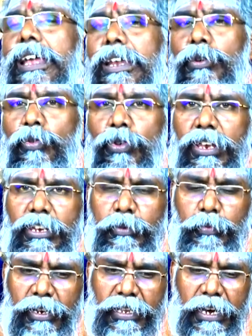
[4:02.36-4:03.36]
காலைல கோயிலுக்கு
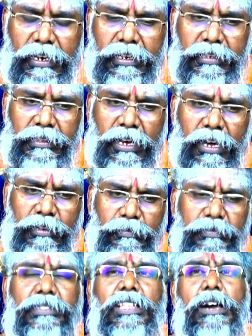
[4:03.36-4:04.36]
போகிறதாக
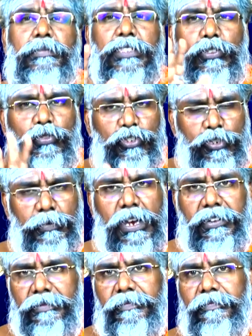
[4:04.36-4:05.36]
இருந்தாலும் தாம்பத்திய தோஷம்
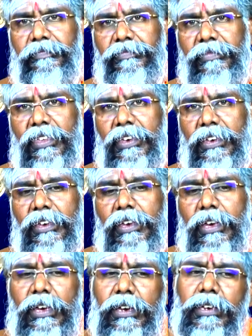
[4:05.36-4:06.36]
ஆகிடும்
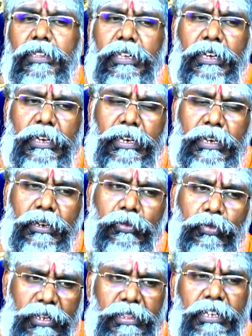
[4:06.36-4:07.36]
இதே
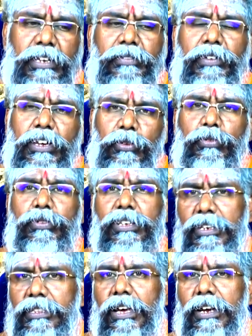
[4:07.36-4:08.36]
குழந்தை
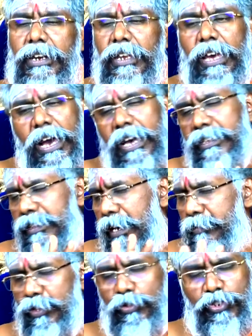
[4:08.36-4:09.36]
வேணும்னு இருந்தாங்கன்னா அது
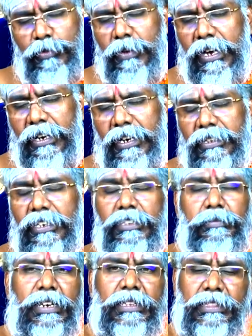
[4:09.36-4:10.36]
தாம்பத்திய தோஷம் ஆகாது
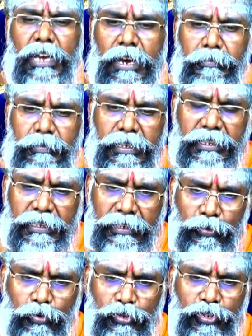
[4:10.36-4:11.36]
இது மாதிரி தாம்பத்திய
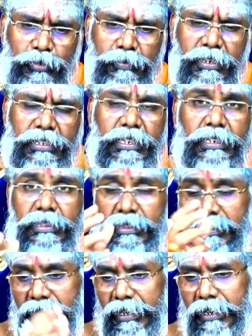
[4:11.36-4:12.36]
தோஷங்கிறது
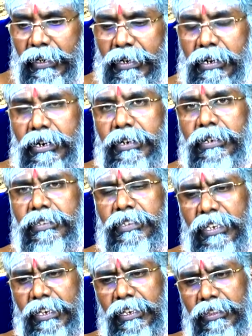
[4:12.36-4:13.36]
இத்தனை ரகங்கள் இருக்குது
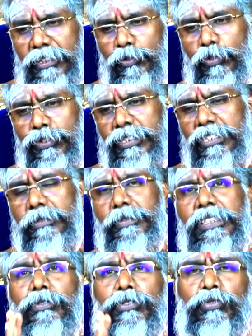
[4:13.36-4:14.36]
சரி இந்த தோஷத்தை
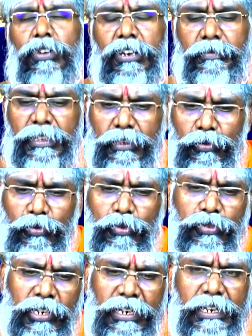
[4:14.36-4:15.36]
பற்றி இவ்வளோ சொல்கிறோமே இந்த
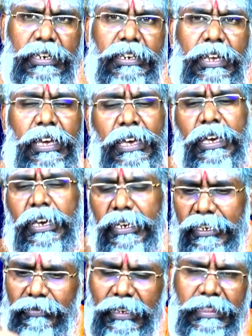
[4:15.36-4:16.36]
தோஷம்னா என்ன
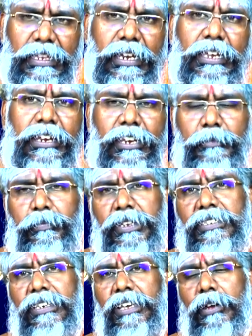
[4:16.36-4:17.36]
இது வந்தால் என்ன
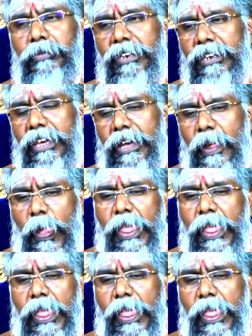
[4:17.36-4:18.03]
பிரச்சனை அப்படின்னா